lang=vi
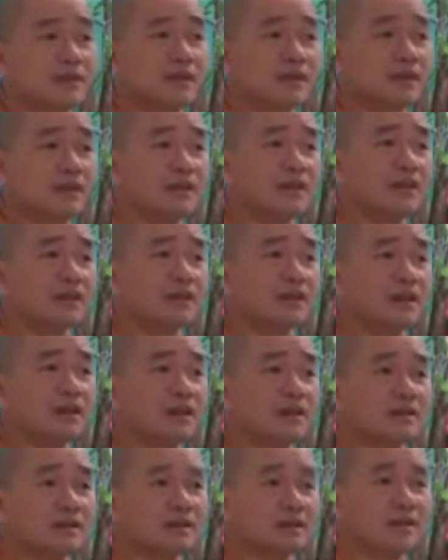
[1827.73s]
Vì cái nước
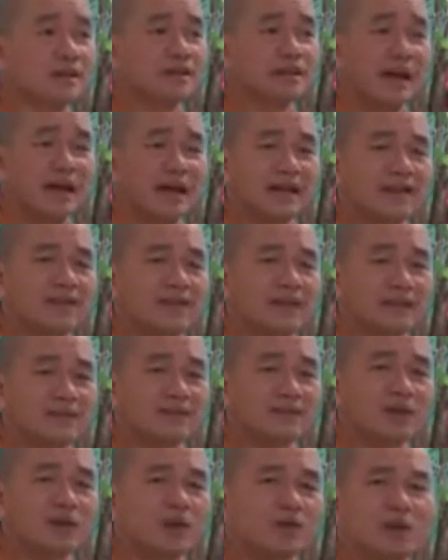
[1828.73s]
đó nó chỉ giải
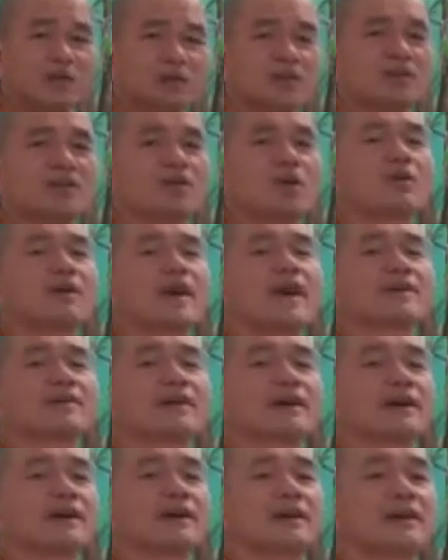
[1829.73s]
nghiệp cho Quốc sư Ngộ Đạt
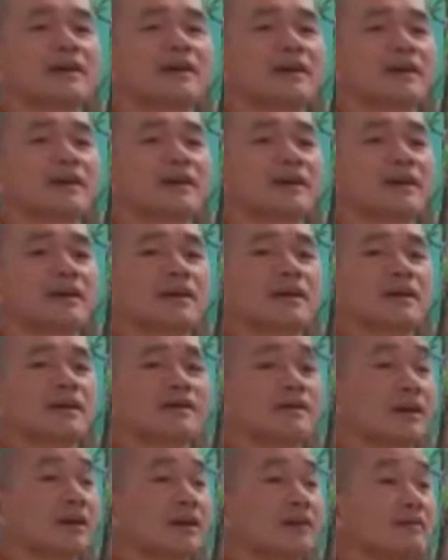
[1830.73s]
thôi,
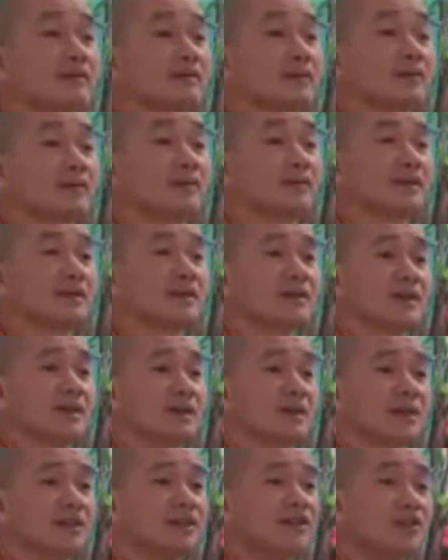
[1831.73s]
phải không?
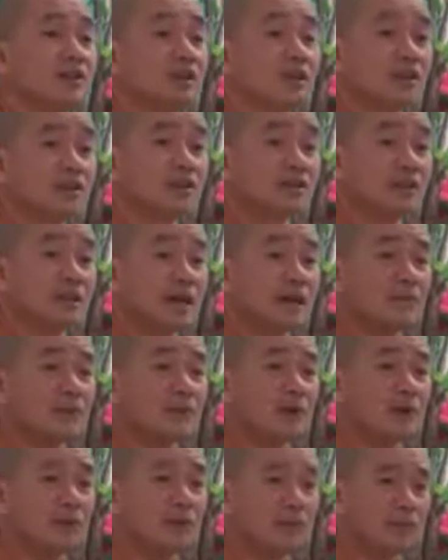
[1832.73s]
Vậy là nước đó là nước cam
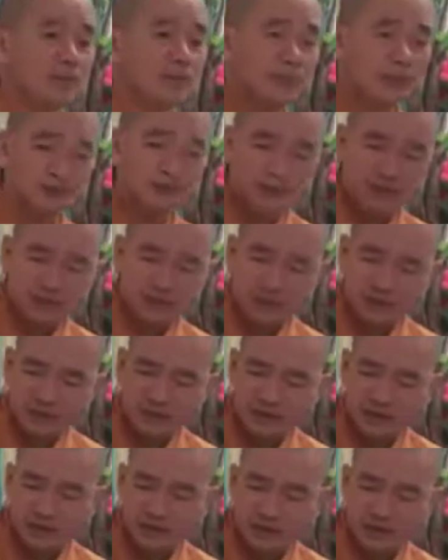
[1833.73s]
lồ. Nhưng mà
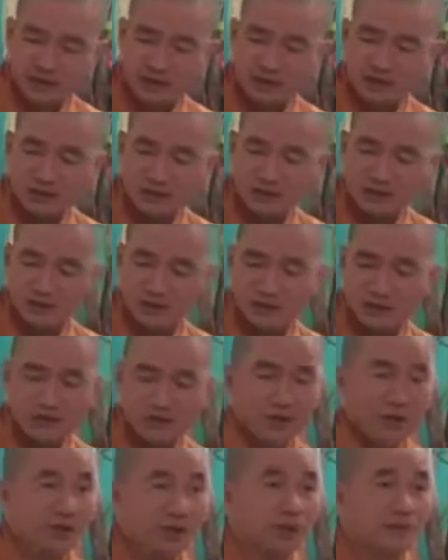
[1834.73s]
trước khi
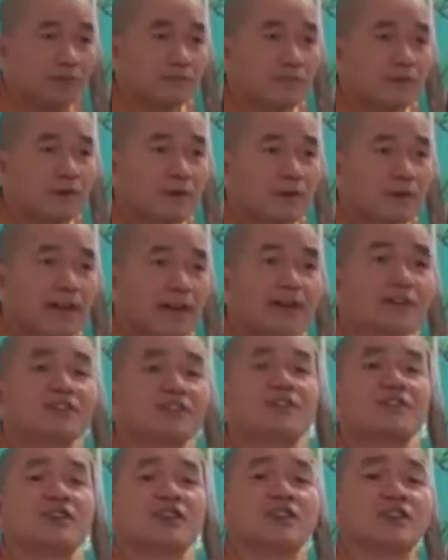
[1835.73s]
mà phát cái
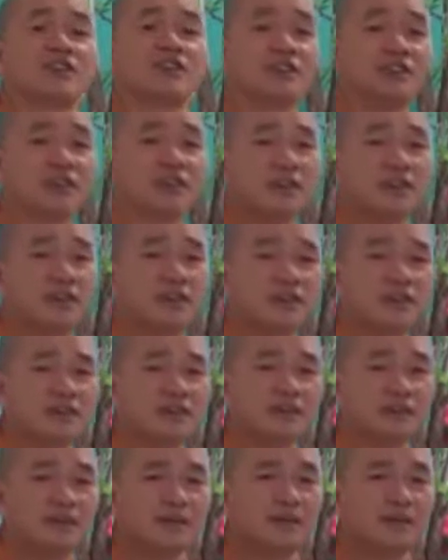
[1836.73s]
nước lên rửa đó
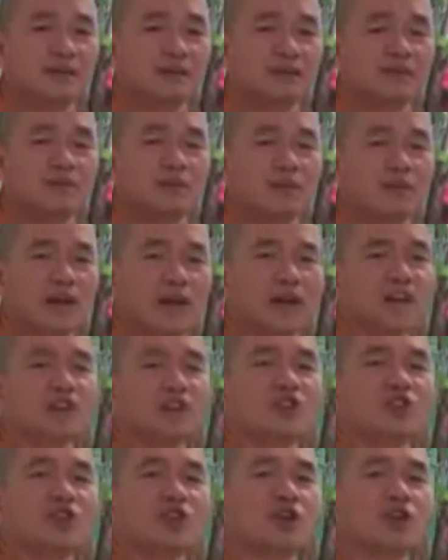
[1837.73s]
thì bắt đầu cái mục ghẻ đó
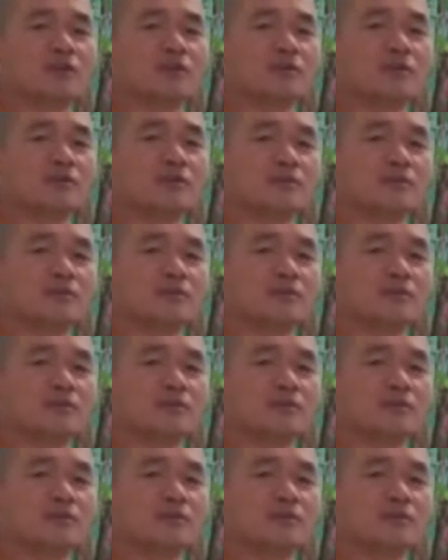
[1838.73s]
nói chuyện.